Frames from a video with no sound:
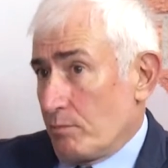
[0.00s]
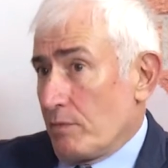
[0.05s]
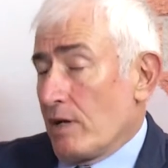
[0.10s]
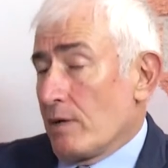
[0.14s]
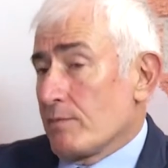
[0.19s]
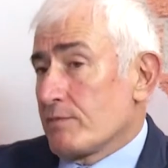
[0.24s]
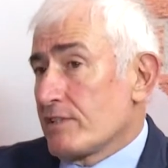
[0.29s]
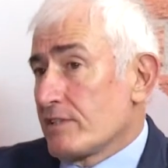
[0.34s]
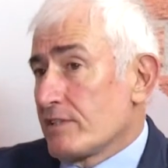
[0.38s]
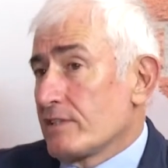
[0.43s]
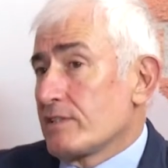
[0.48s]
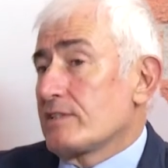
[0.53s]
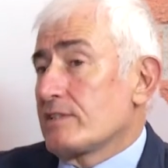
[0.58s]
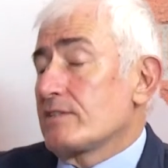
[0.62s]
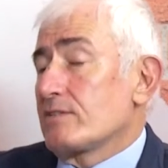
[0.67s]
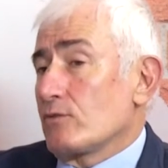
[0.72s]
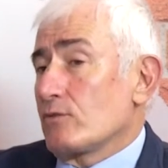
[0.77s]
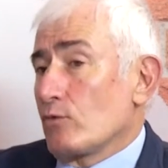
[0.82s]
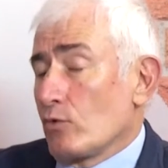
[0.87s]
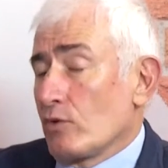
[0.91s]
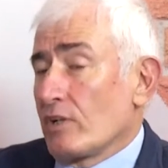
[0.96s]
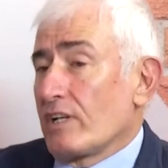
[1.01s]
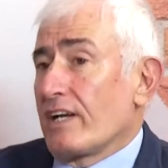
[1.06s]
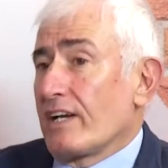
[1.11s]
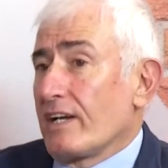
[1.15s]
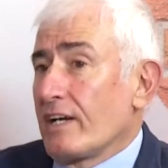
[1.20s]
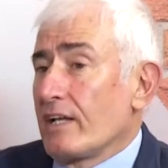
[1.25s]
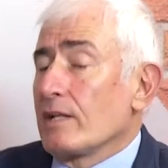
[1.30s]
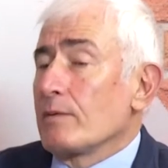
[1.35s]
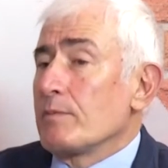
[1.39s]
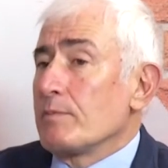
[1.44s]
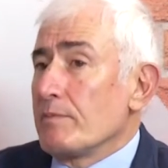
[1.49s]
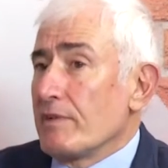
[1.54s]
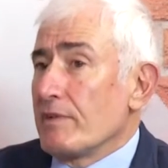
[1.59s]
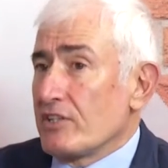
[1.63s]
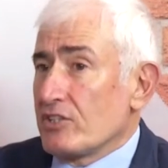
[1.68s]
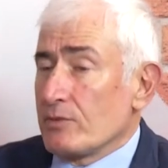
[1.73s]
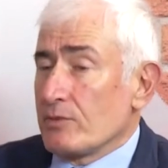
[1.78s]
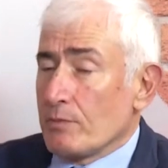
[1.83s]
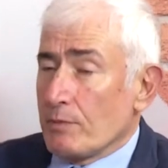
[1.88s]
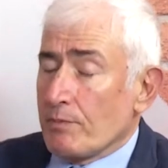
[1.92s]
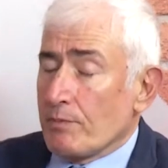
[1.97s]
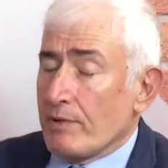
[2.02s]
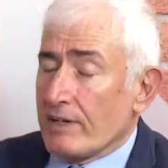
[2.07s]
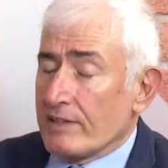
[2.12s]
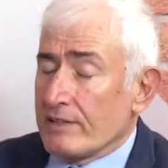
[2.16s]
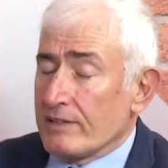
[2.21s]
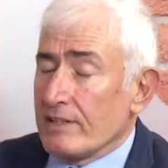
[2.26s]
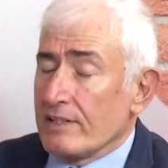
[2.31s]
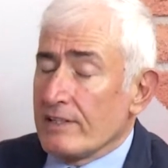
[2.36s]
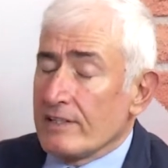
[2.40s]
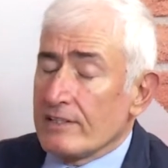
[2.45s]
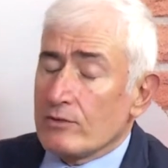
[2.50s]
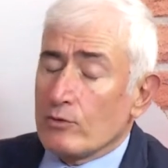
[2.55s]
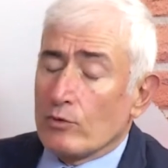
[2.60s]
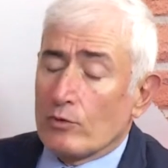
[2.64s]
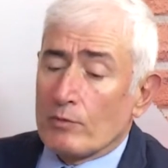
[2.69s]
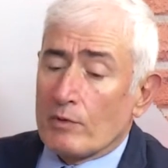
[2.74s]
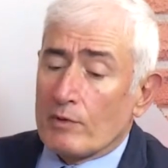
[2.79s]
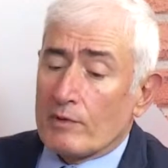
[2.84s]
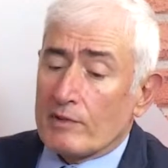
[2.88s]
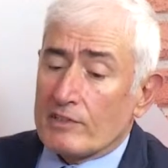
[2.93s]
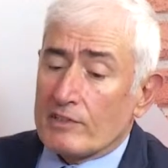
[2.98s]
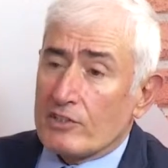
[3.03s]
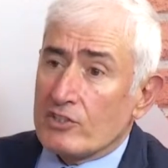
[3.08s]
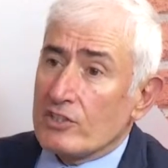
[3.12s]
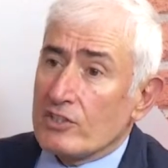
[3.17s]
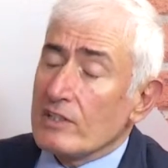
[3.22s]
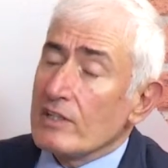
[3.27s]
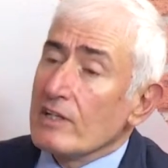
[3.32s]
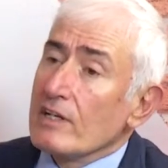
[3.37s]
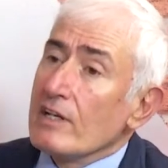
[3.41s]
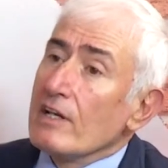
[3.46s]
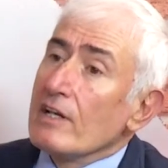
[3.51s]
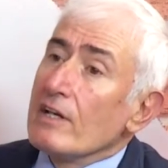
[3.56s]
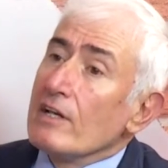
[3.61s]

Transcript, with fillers: Bağımsız olarak kalabilmek için bir parti ilgisi olmaması için.